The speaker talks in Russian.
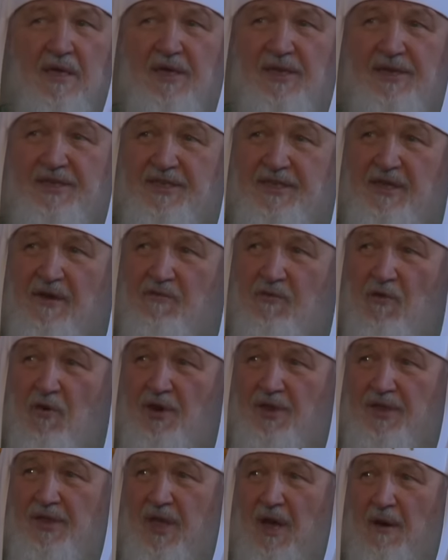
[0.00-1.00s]
И
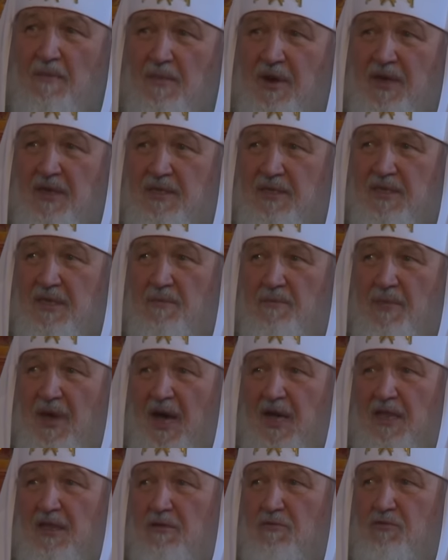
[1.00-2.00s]
сегодня мы
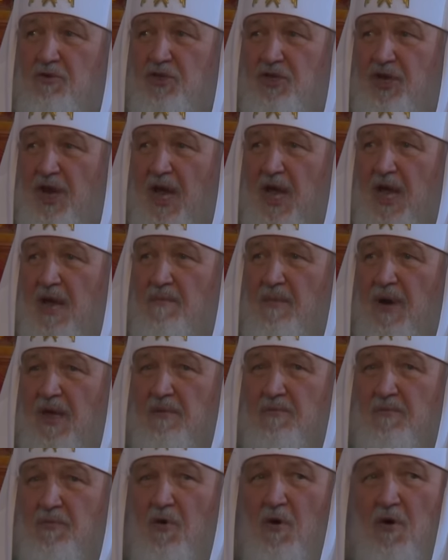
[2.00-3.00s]
себя отлучаем
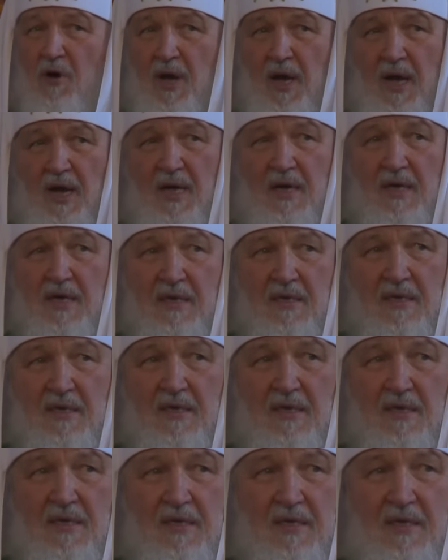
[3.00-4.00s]
от Бога –
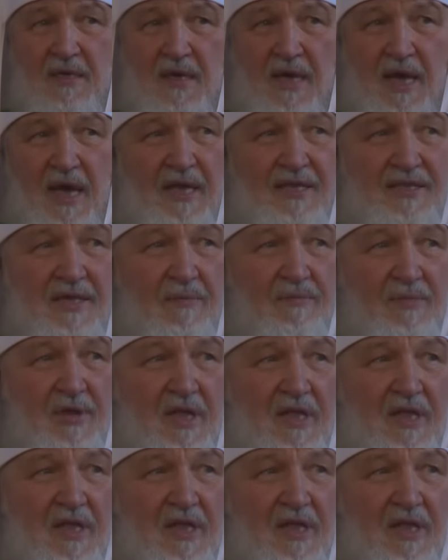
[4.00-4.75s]
этим